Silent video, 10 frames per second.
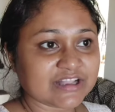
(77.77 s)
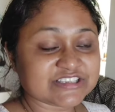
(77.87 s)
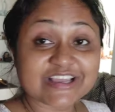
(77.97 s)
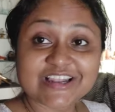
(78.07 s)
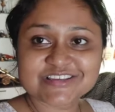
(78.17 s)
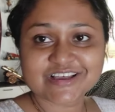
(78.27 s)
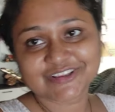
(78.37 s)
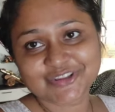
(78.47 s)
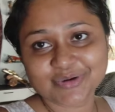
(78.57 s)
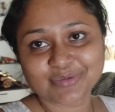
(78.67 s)
আজকে লিসা
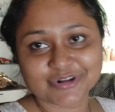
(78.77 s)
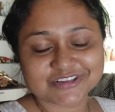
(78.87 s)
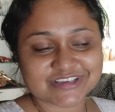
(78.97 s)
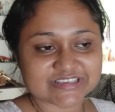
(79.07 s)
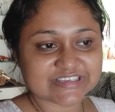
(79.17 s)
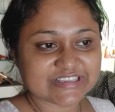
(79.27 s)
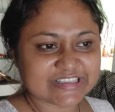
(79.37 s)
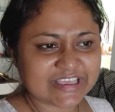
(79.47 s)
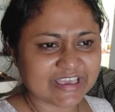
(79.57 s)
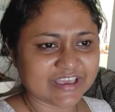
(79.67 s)
দিদিও বলছে যে
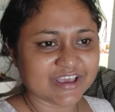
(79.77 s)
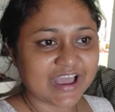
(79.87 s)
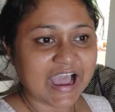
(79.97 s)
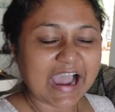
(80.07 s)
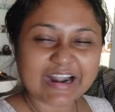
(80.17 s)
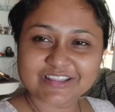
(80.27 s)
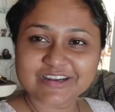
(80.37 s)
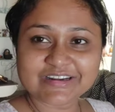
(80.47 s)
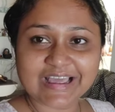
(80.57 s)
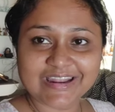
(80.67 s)
দিদি হার
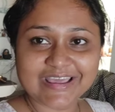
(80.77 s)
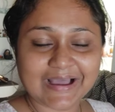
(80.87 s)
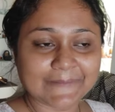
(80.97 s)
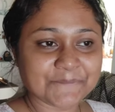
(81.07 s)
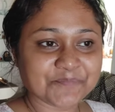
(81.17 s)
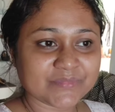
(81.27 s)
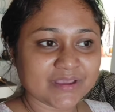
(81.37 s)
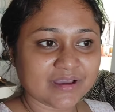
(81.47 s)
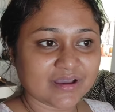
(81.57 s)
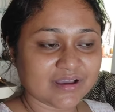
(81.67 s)
দিন ডালিয়া
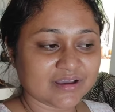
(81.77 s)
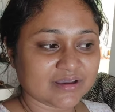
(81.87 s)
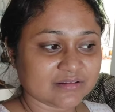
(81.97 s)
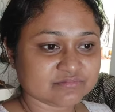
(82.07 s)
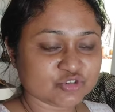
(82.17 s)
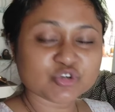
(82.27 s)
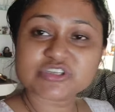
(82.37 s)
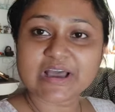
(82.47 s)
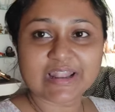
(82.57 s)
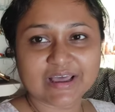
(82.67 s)

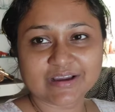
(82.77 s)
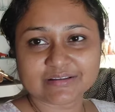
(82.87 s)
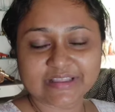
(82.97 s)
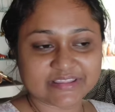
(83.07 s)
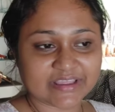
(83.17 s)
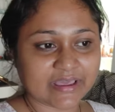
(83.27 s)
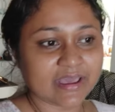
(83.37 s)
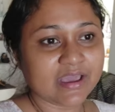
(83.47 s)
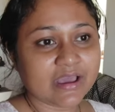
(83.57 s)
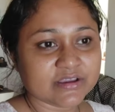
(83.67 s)
কুছ আলগ দেতে
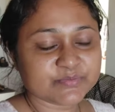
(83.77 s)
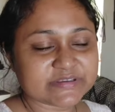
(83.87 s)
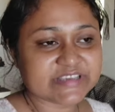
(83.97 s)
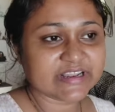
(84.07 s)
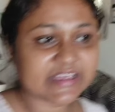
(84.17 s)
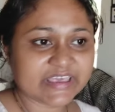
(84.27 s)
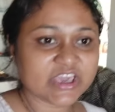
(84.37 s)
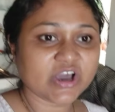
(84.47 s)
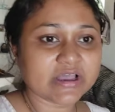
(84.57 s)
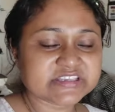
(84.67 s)
হ্যাঁ বেসিক্যালি
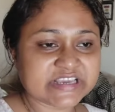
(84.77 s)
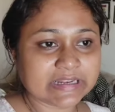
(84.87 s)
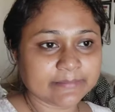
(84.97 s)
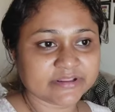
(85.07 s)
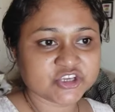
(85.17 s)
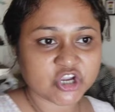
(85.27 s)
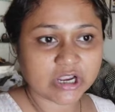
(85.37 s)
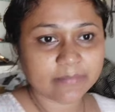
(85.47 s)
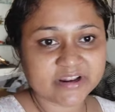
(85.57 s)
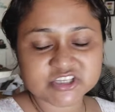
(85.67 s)
কি হয় ছেলে মেয়েদের
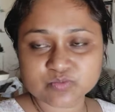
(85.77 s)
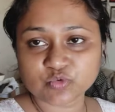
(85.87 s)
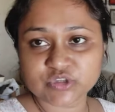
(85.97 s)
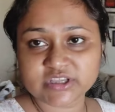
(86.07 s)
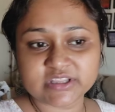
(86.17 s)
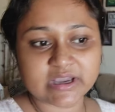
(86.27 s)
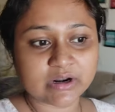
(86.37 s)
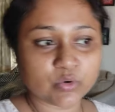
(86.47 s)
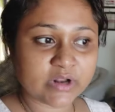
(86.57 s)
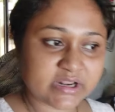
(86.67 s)
সকালবেলা স্মুদি দিই
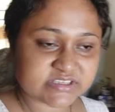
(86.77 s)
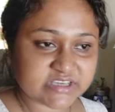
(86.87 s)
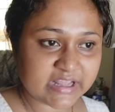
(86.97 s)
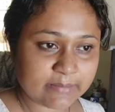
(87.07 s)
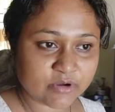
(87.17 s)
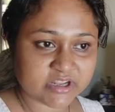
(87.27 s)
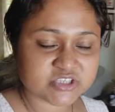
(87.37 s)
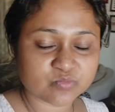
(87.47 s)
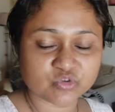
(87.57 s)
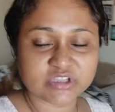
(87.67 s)
আর ওরা নিজেরাই বলে
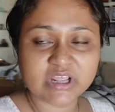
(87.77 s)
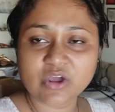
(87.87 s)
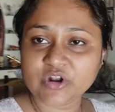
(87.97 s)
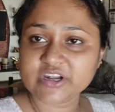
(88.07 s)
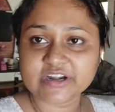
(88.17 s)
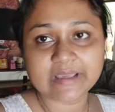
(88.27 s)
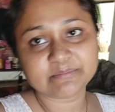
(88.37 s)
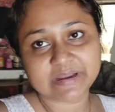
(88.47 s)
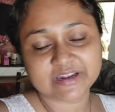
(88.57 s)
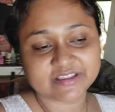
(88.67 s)
স্মুদিটা অনেকটা
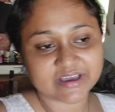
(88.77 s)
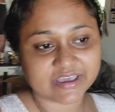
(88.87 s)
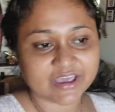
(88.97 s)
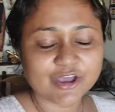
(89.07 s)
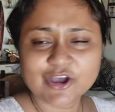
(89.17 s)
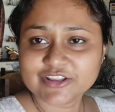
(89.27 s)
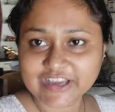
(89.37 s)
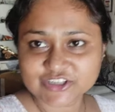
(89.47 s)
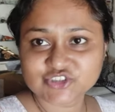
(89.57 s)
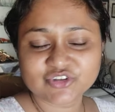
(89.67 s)
টাইম পেটে থাকে
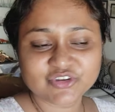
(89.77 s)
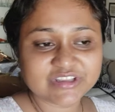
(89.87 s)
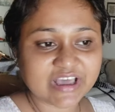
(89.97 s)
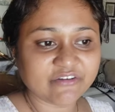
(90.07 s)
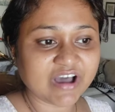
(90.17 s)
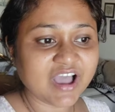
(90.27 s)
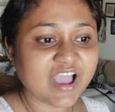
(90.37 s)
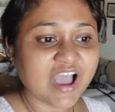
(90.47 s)
তার জন্যই দেওয়া